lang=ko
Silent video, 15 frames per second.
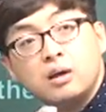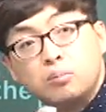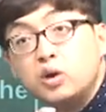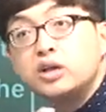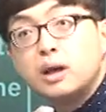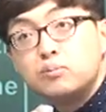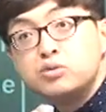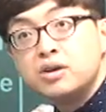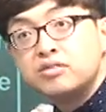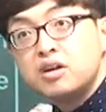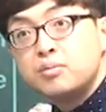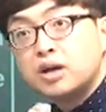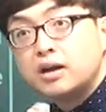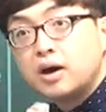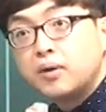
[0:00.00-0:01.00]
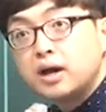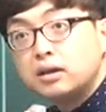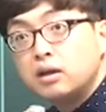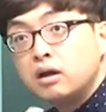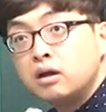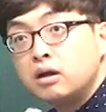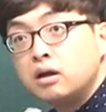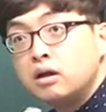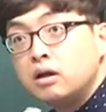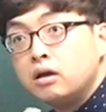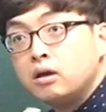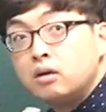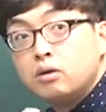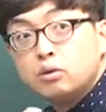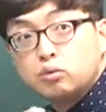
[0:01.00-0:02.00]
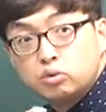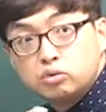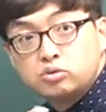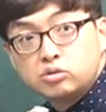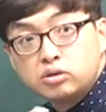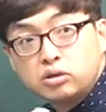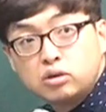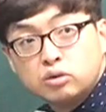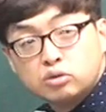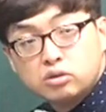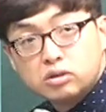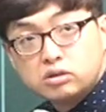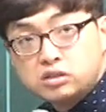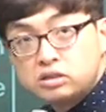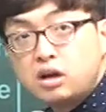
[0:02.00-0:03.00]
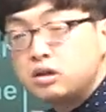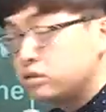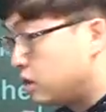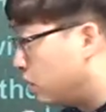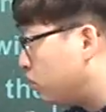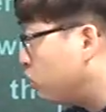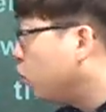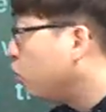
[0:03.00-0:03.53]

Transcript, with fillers: 뭐에 대한 부연설명이 나와야 돼 그렇지 시간 이게